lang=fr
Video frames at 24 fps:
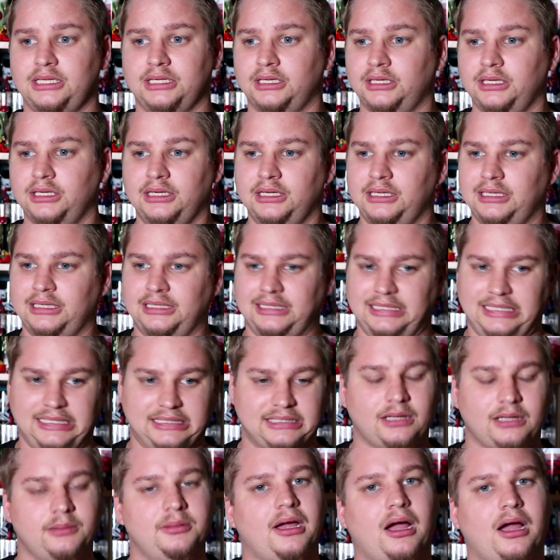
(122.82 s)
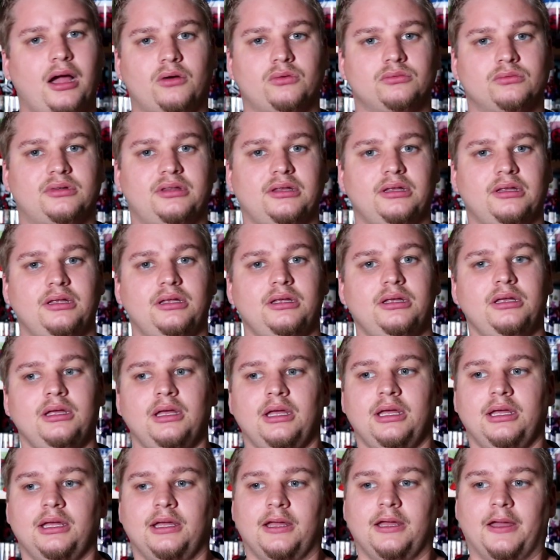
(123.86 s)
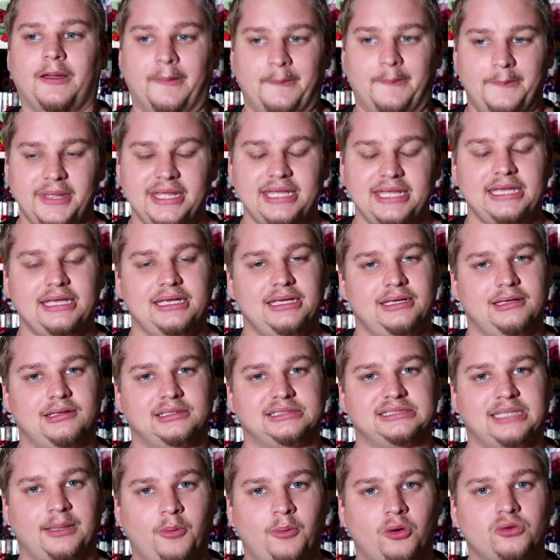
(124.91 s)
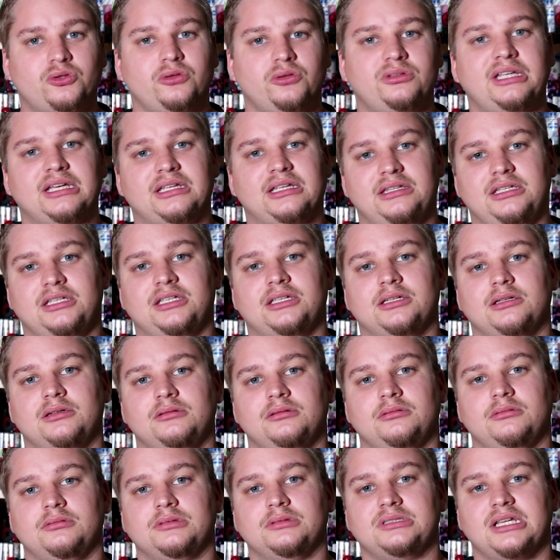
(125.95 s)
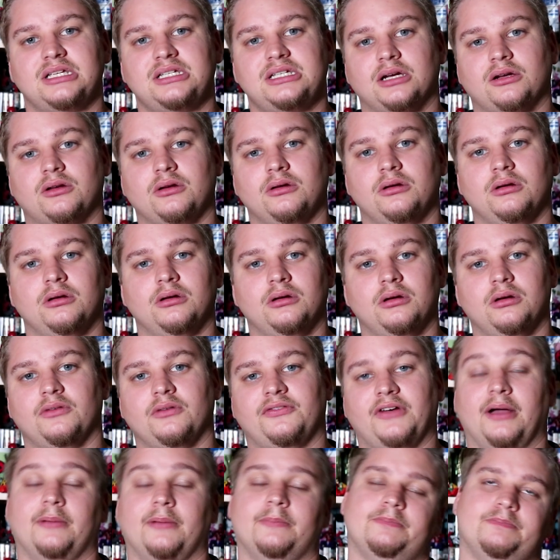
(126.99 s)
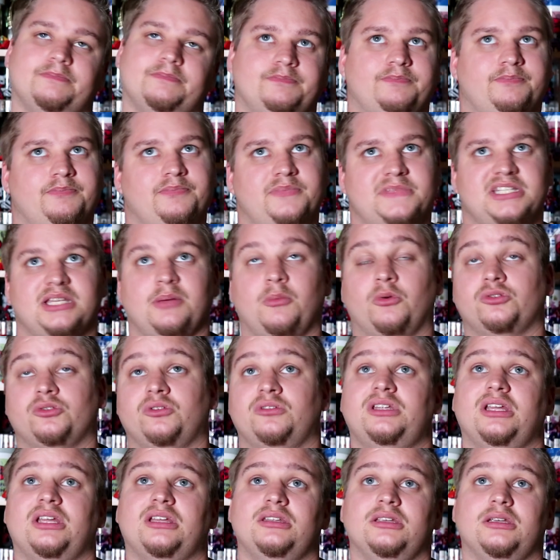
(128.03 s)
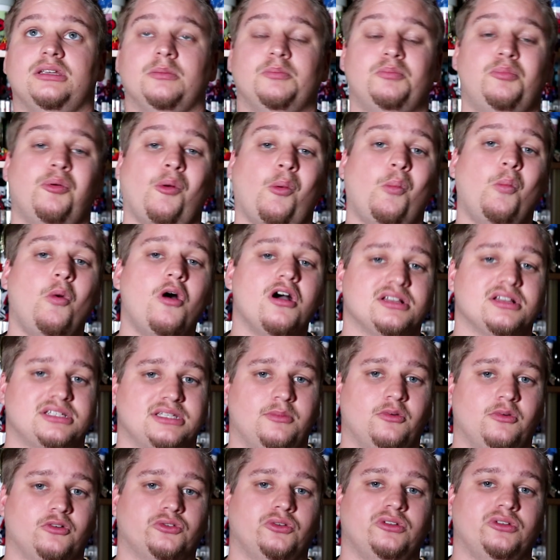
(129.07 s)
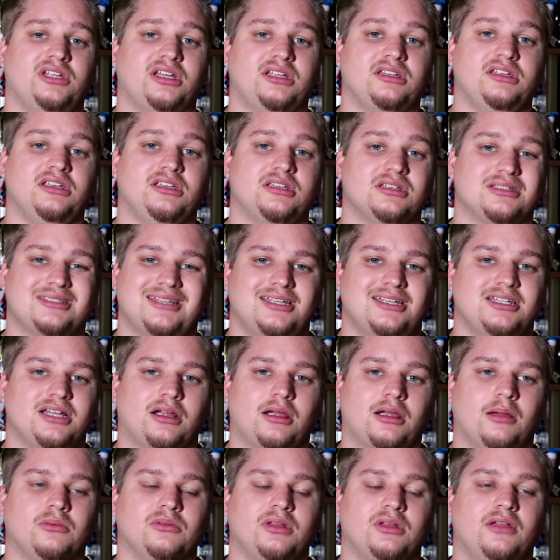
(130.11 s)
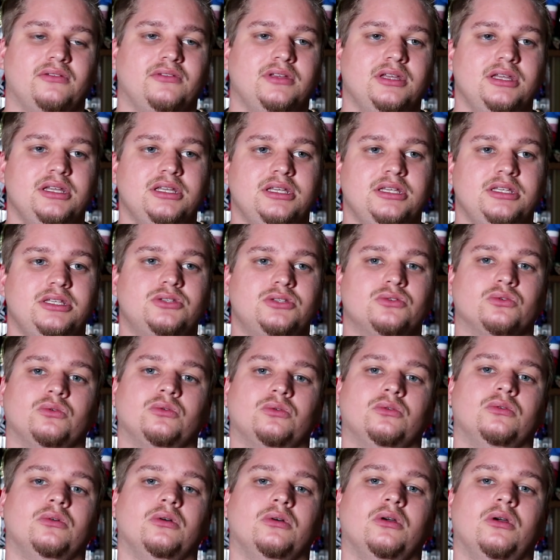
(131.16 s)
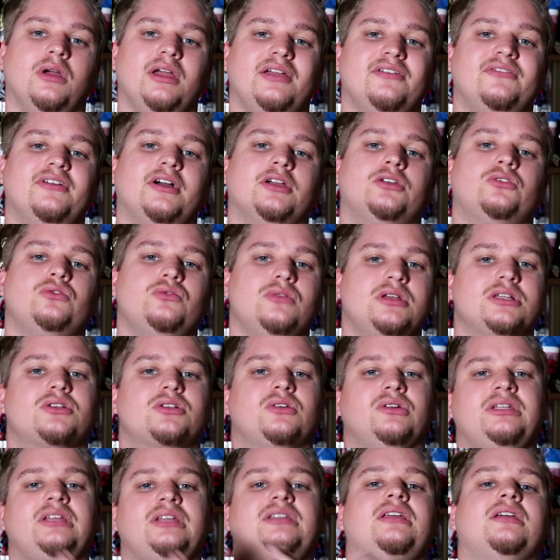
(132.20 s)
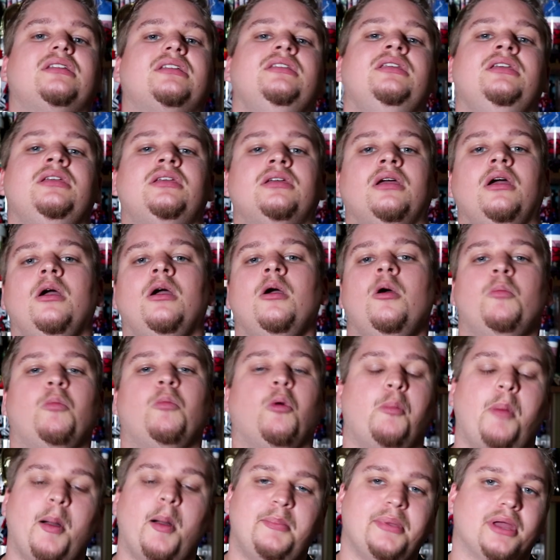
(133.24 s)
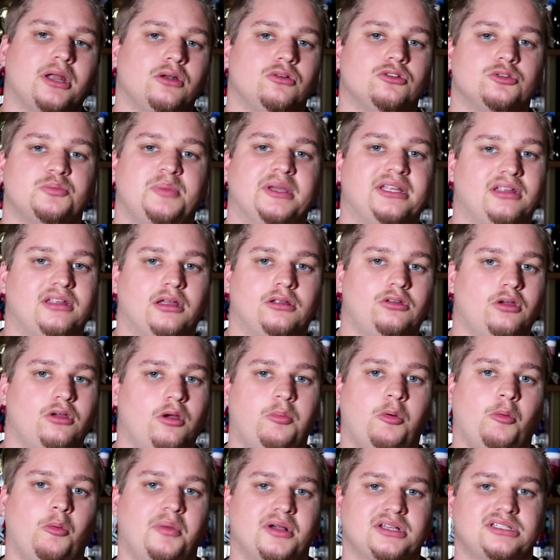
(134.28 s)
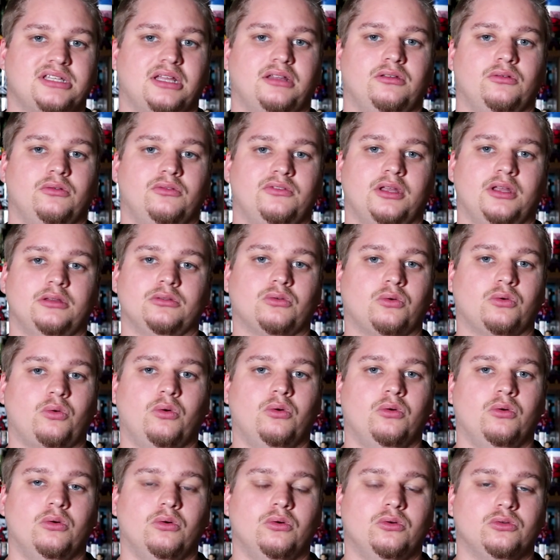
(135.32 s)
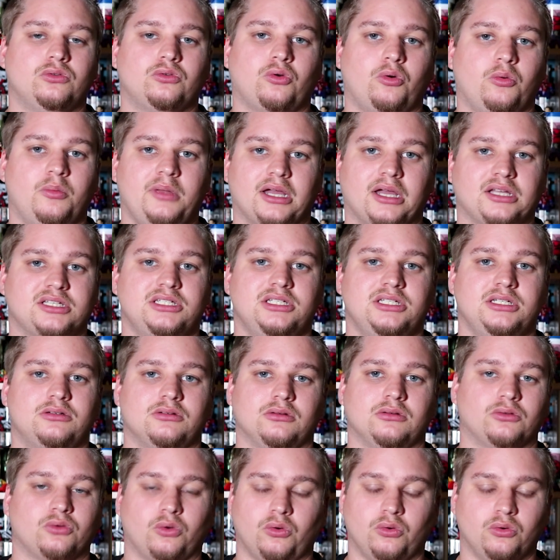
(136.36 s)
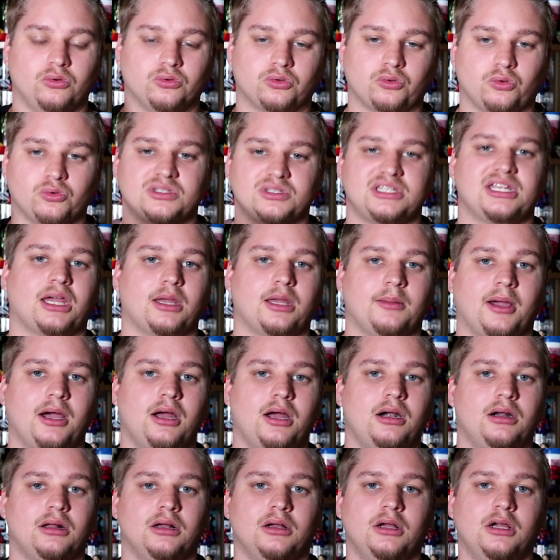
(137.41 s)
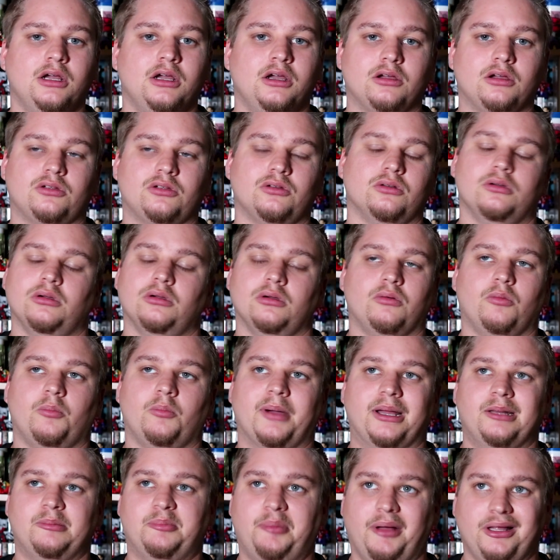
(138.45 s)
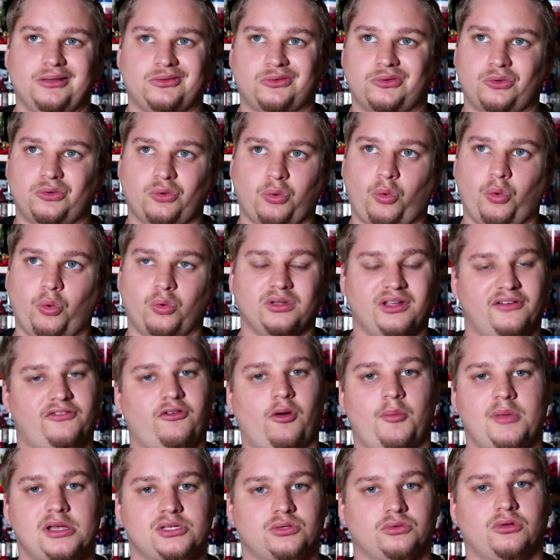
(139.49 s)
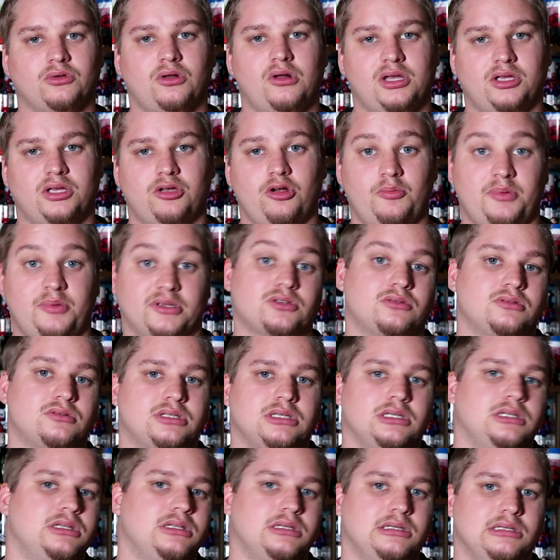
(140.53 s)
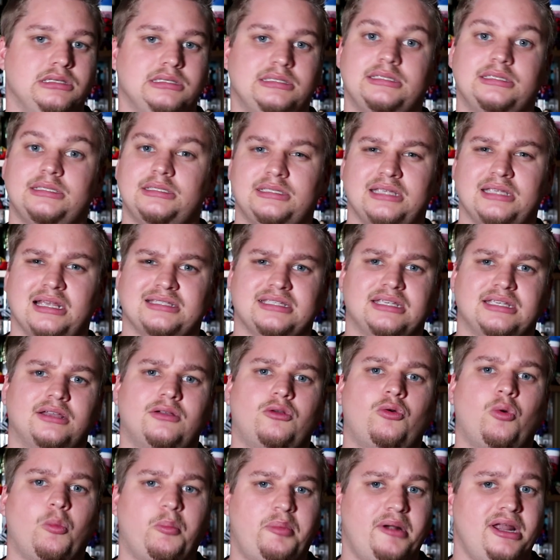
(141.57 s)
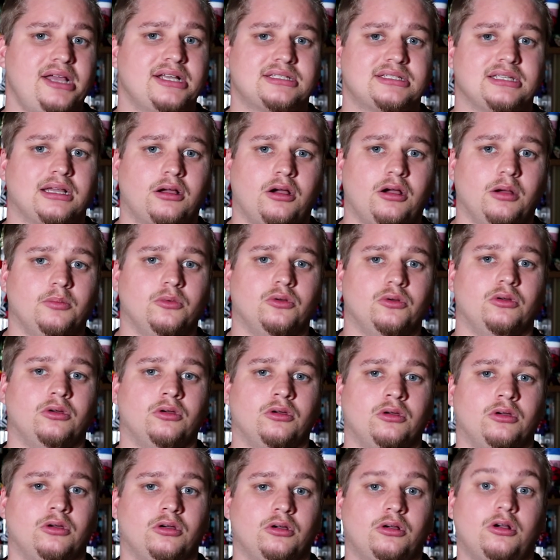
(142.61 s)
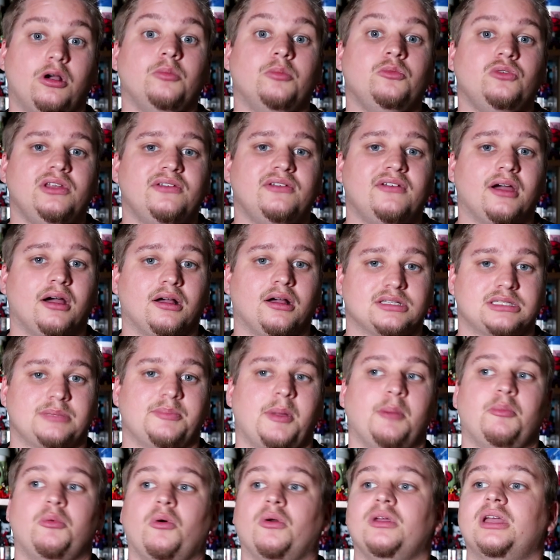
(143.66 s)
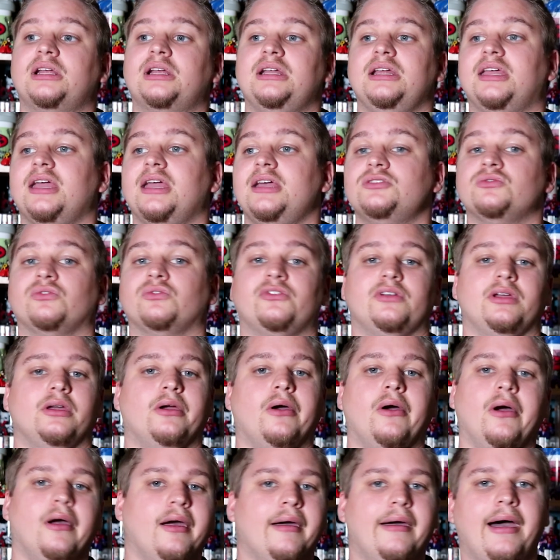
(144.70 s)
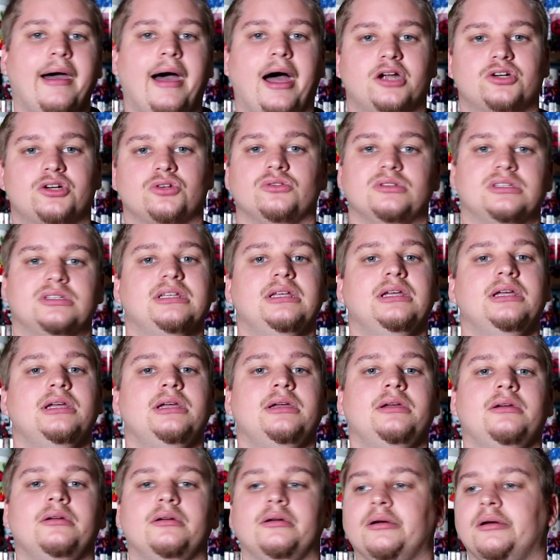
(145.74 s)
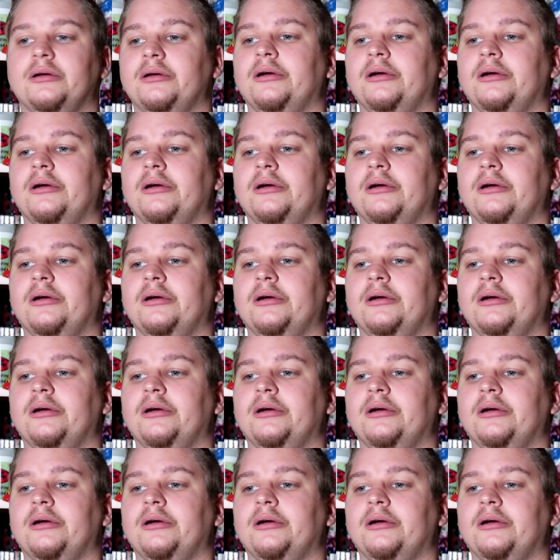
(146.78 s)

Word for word: il est, il est très bien raconté, mais ça manque de technique. C'est-à-dire que, enfin, ça manque de technique. Pour moi, ça manque de technique. C'est-à-dire qu'à mon avis, ils ont euh, évacué ce côté technique pour pas perdre le spectateur, pour pas que ça devienne trop, euh, trop merdique, euh, trop, trop cérébral, qu'on prenne pas trop d'informations dans la gueule, parce que c'est assez complexe hein, comme, comme univers. Hein. C'est pas pour rien que les gars, ils ont fait HEC,